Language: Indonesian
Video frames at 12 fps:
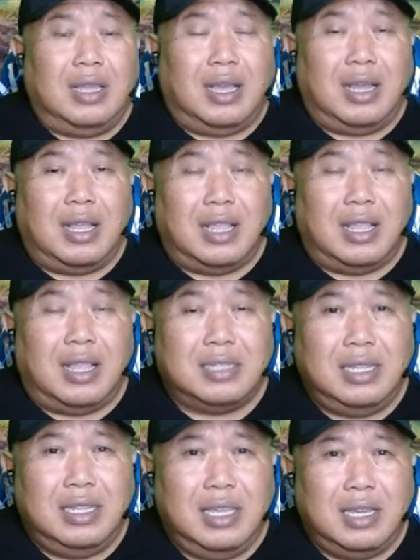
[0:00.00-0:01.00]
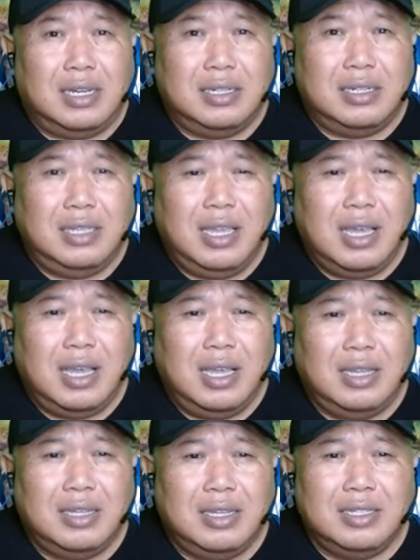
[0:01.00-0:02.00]
Alasan yang ketiga,
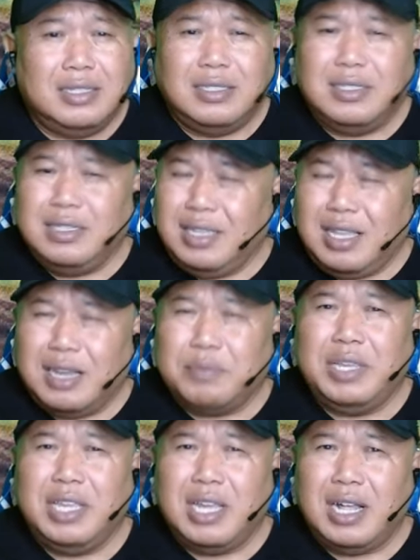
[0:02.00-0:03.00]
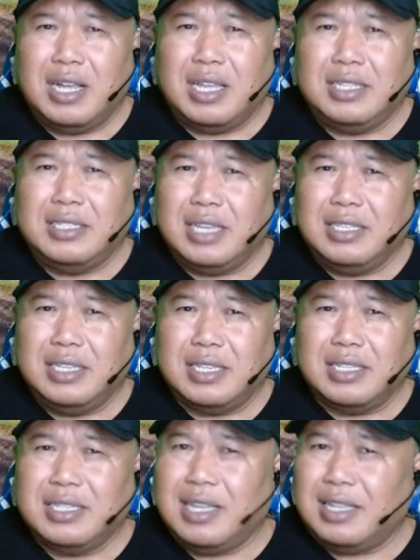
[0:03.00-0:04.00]
sejenak meninggalkan gadget
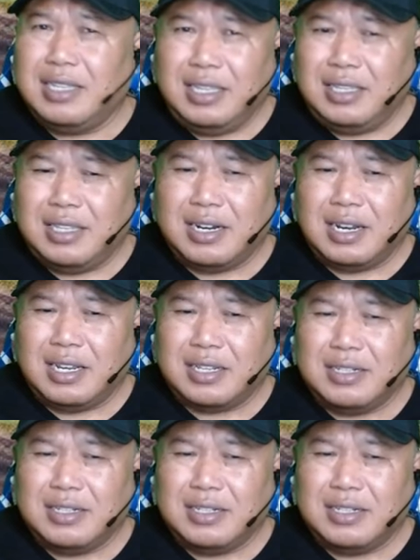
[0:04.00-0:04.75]
dan internet